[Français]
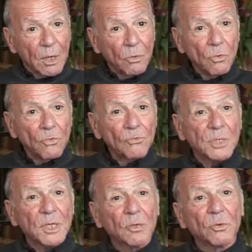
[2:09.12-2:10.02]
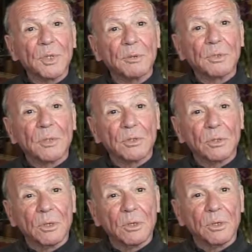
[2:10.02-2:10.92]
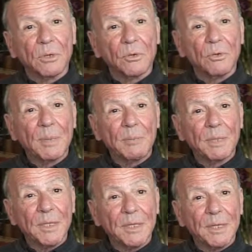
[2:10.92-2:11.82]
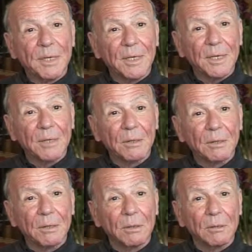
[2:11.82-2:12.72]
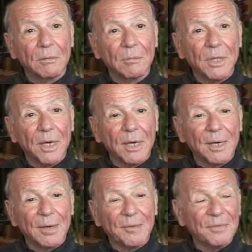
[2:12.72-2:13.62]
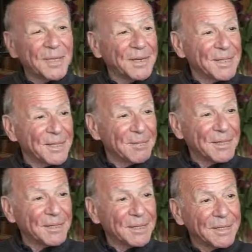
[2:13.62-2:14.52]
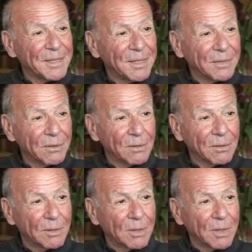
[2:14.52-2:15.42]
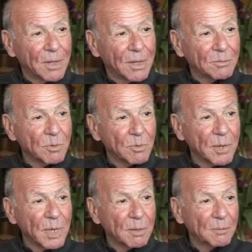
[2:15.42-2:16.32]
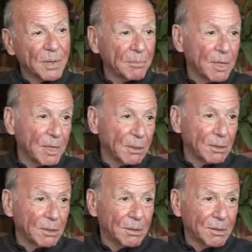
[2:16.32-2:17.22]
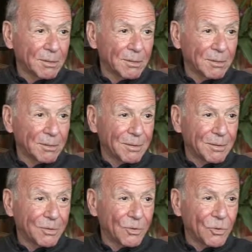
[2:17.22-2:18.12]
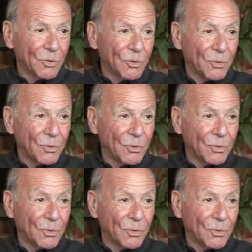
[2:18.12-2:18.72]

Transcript: une fois cette, euh, culpabilité bien, établie dans les têtes, à ce moment-là, elle permet de,